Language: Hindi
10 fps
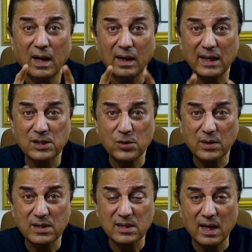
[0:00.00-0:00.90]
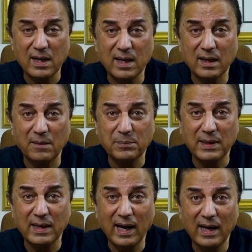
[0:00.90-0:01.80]
अंग्रेजों ने संडे कब
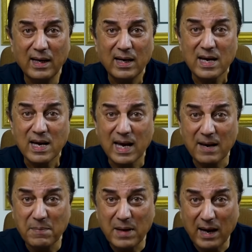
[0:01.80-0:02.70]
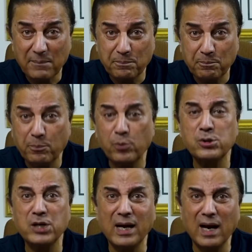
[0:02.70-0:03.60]
किया ये भी आप
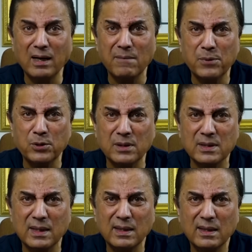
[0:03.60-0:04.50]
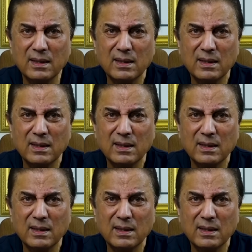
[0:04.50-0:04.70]
पूछे ना कंप्यूटर से